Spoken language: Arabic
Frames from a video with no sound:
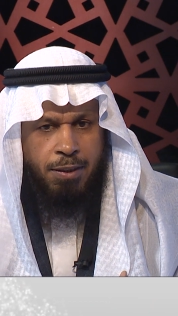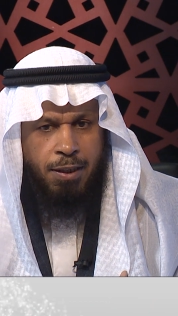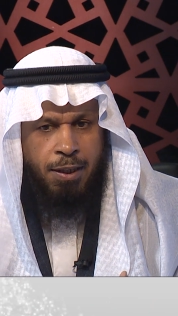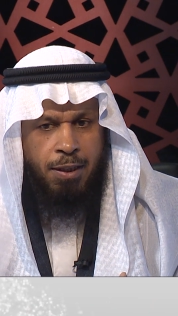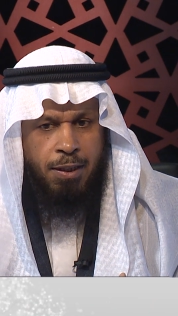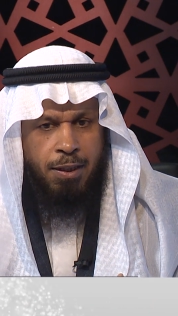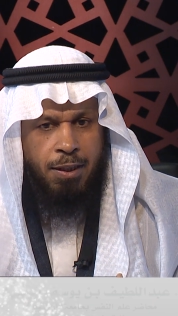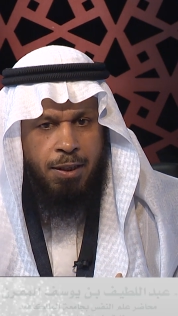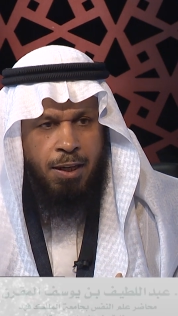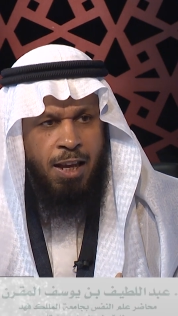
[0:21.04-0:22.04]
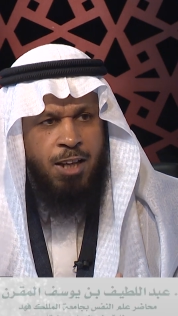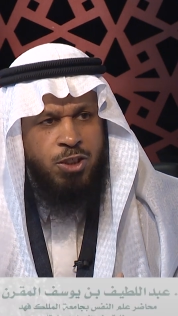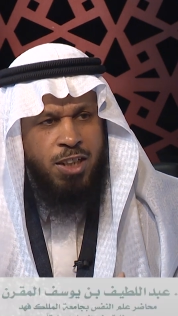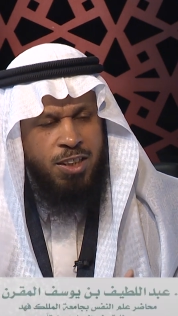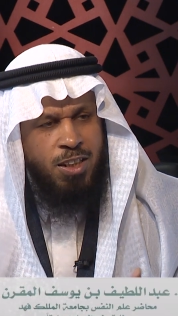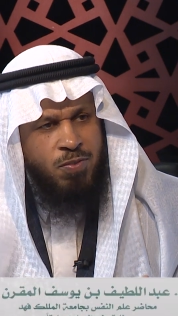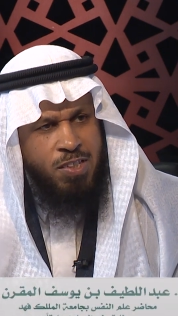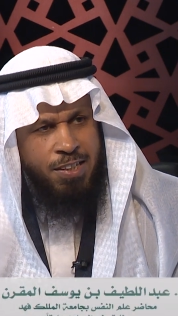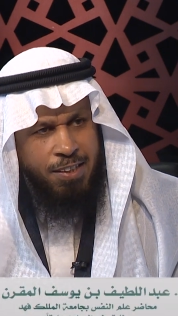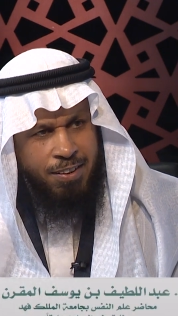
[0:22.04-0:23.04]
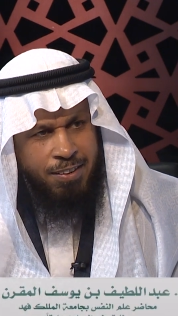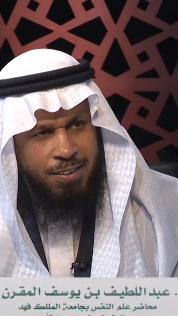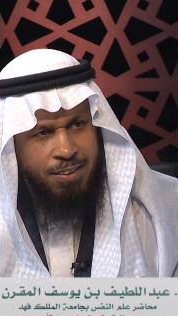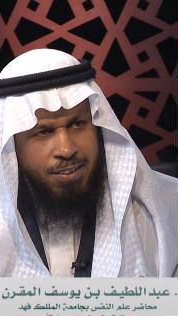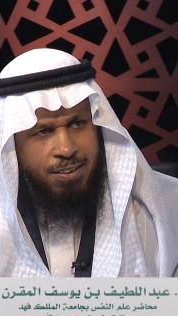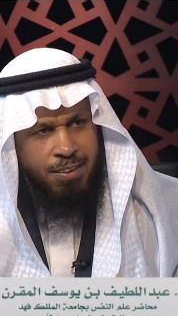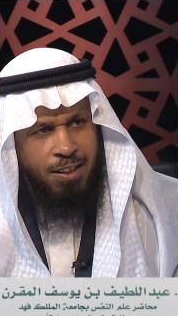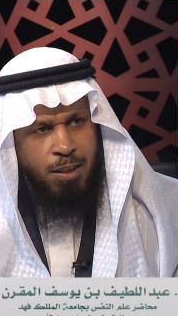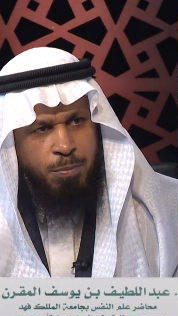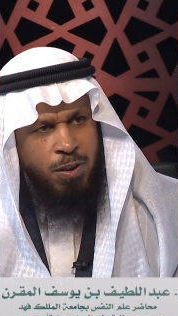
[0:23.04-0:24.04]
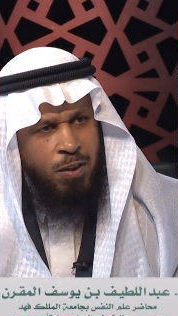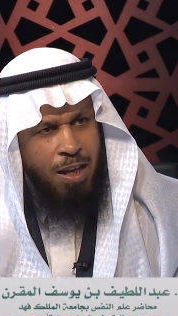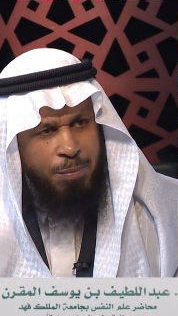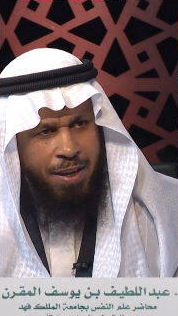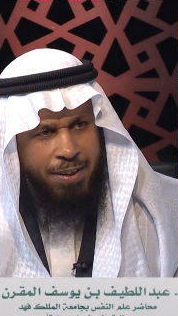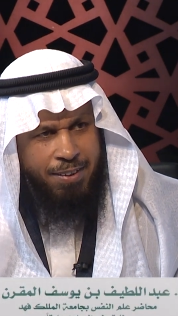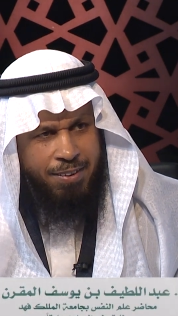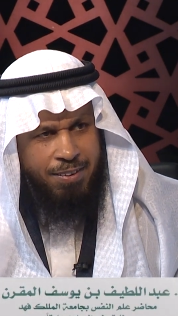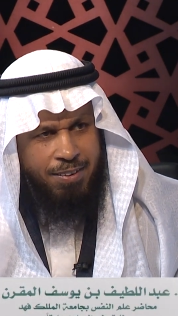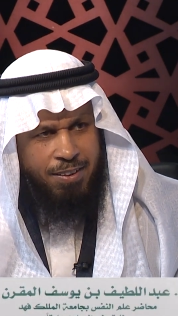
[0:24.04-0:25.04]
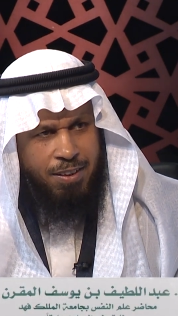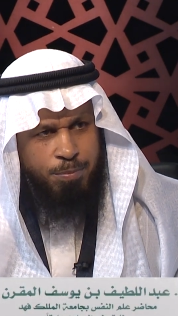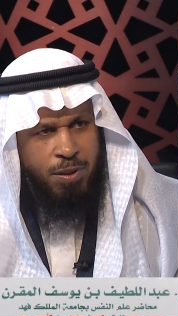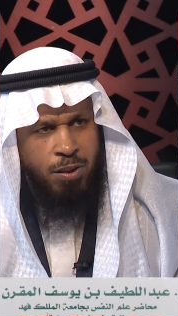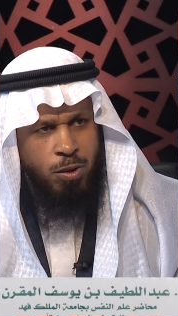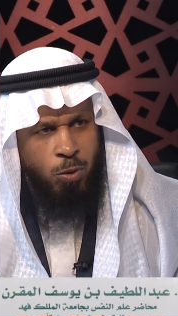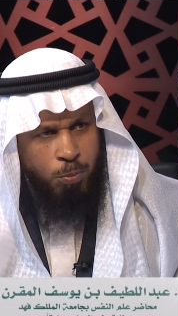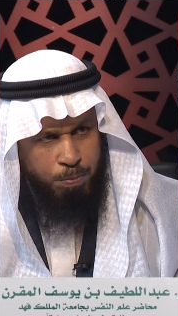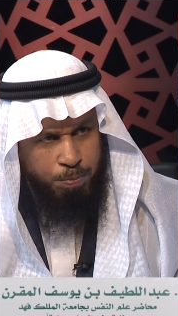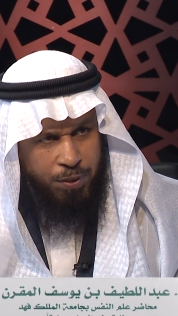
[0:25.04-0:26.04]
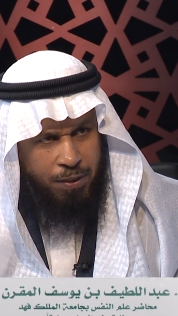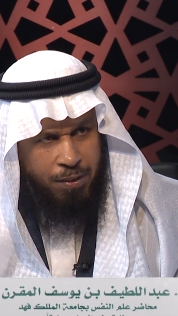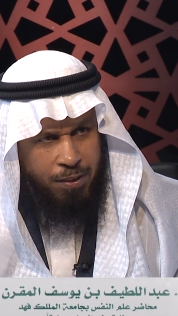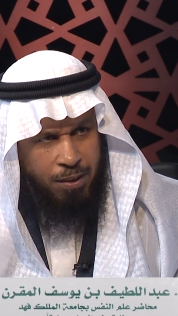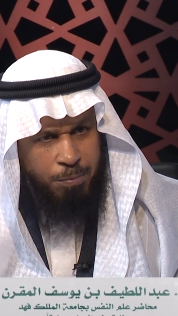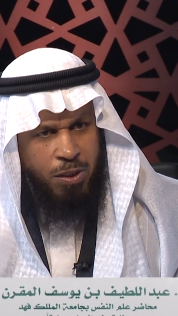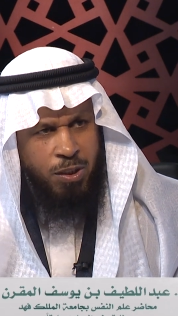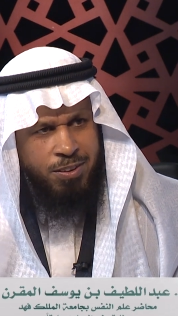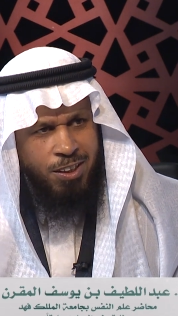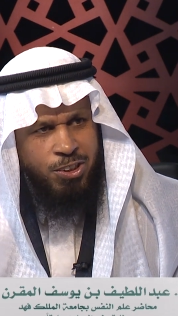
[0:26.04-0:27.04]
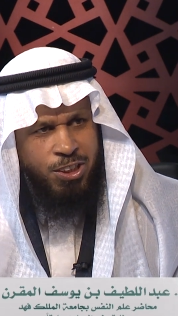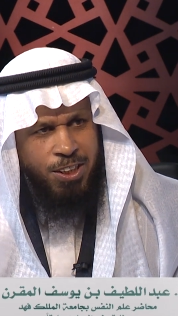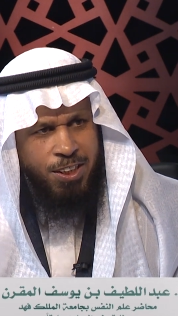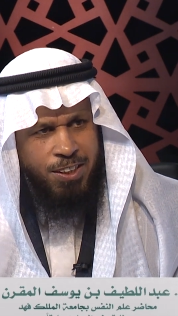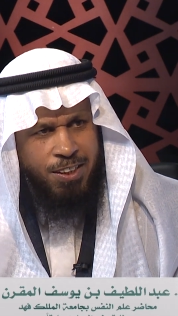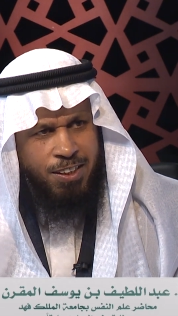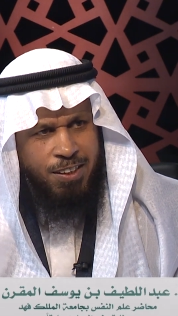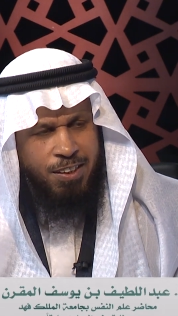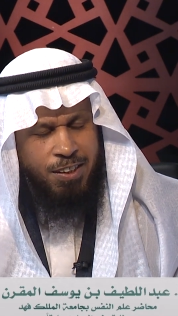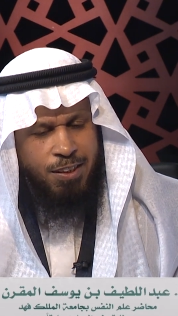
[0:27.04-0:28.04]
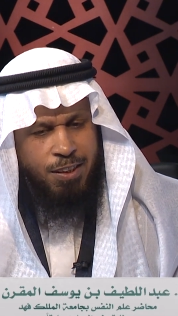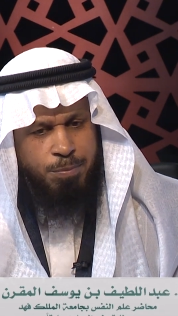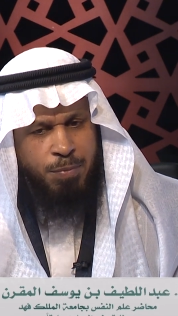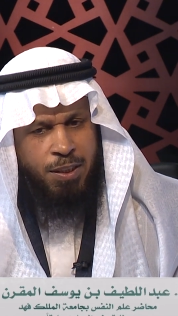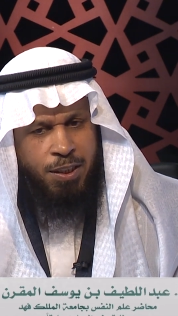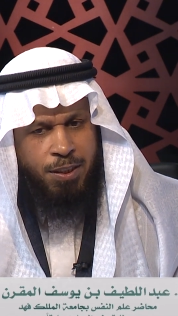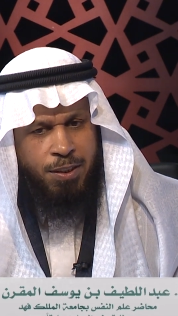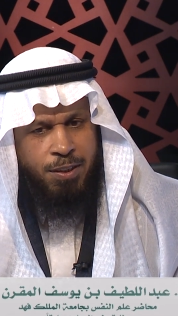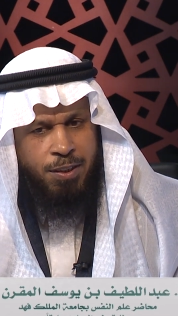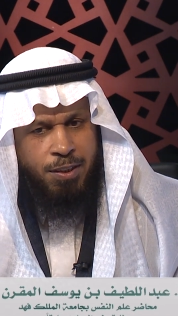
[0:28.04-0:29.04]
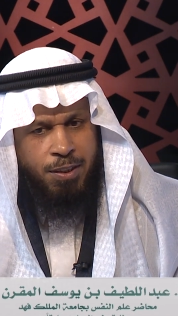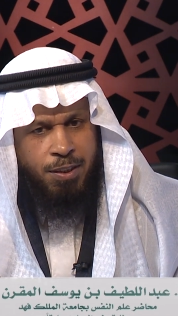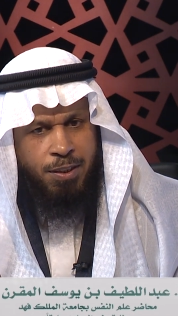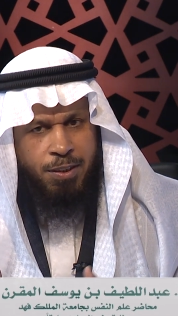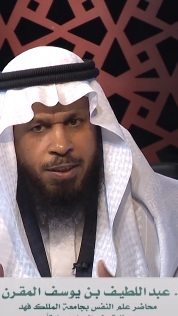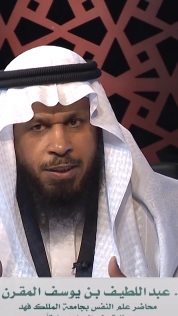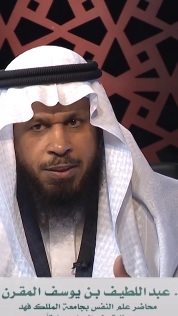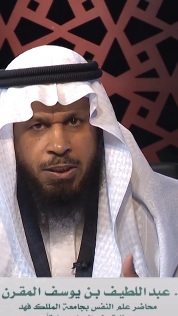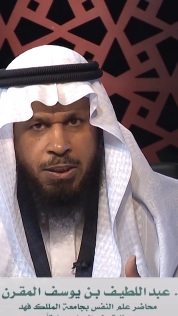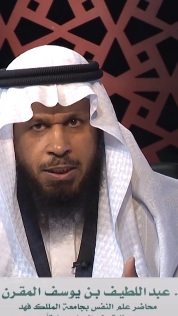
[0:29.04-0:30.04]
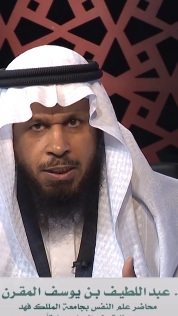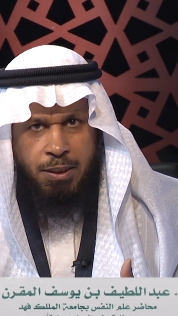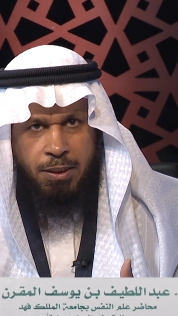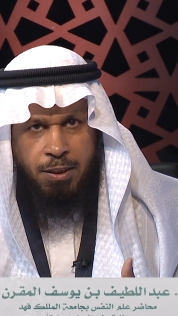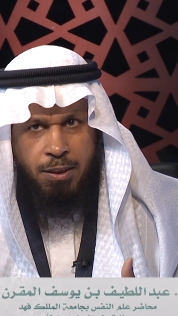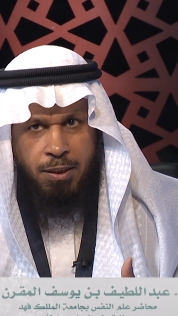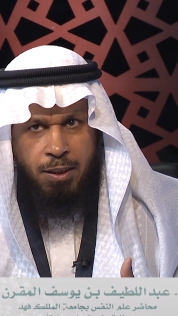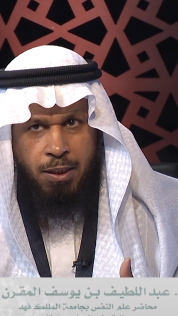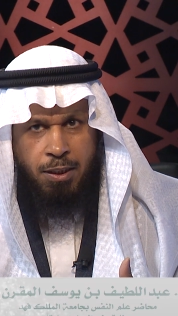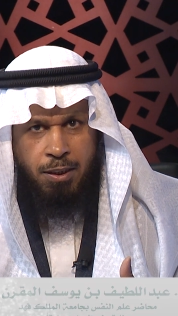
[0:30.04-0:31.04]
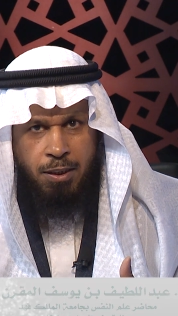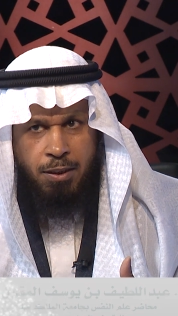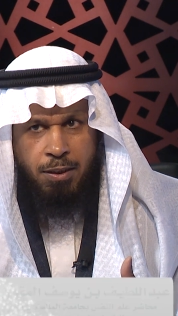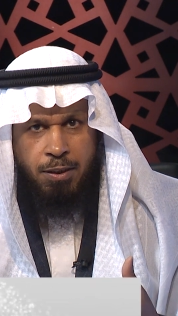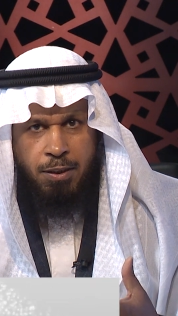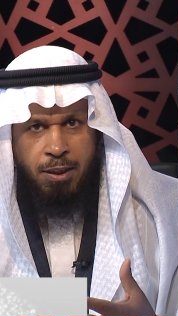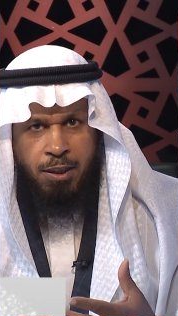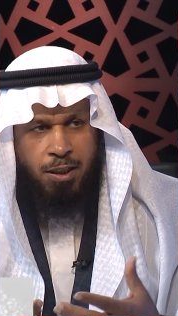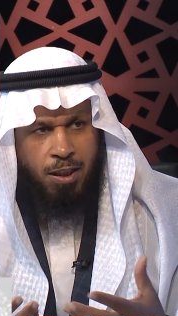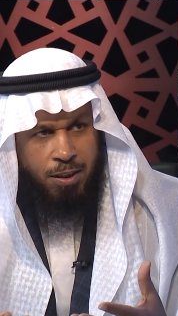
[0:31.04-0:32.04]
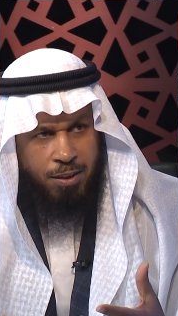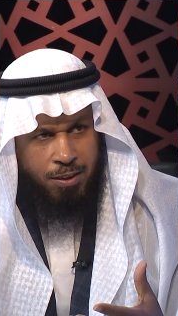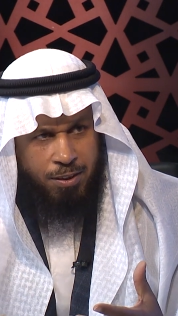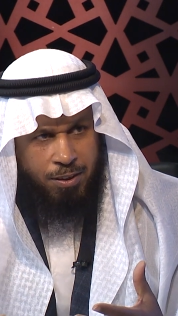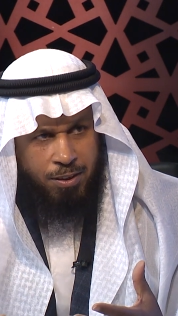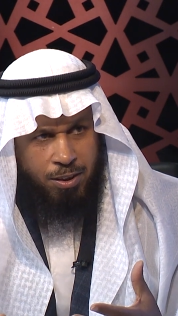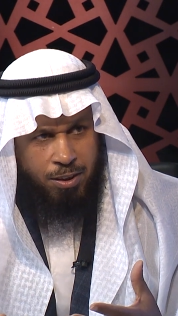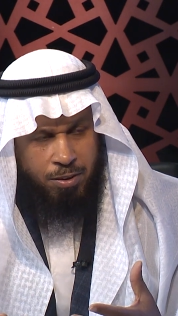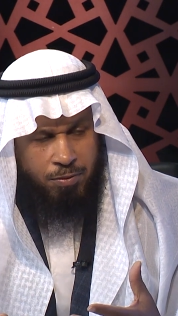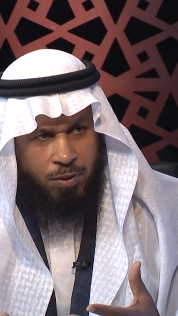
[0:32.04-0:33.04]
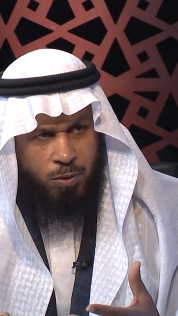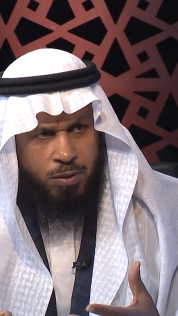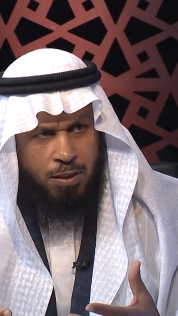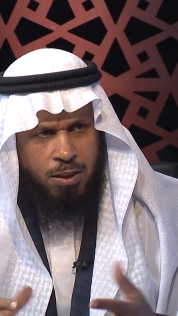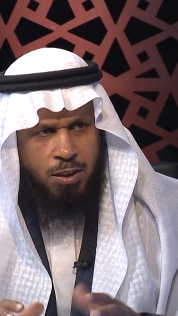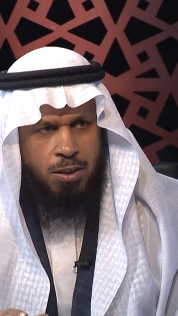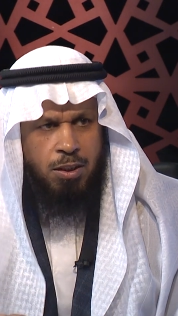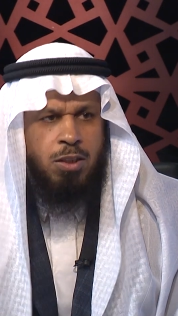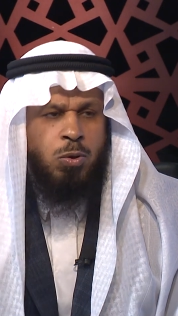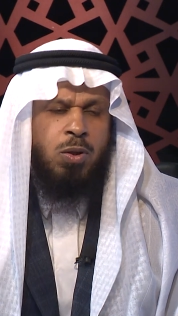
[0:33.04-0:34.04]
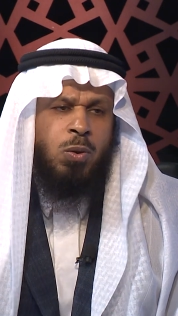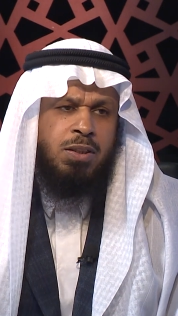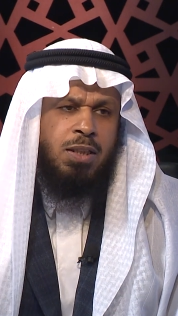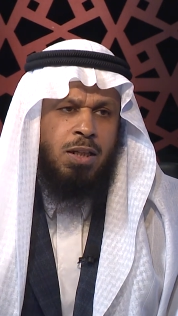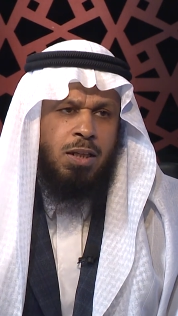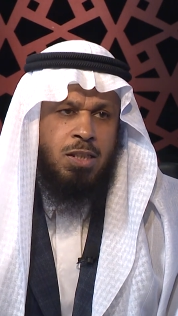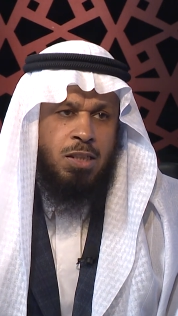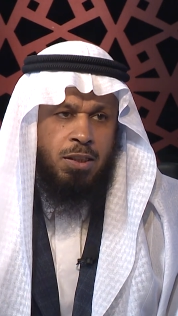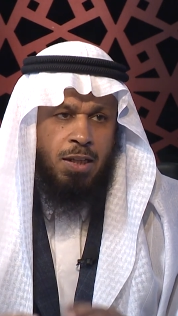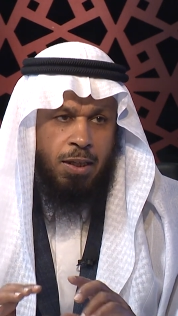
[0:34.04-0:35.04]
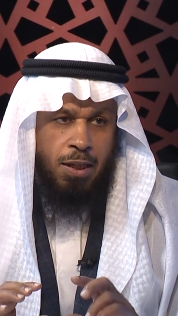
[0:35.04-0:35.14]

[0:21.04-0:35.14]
الحاجات النفسية يا سلام المنح الأمان منح الحب منح التقدير آه، منح يعني الثقه وهذا بدوره سيحقق الاستقرار يؤدي الى الاستقرار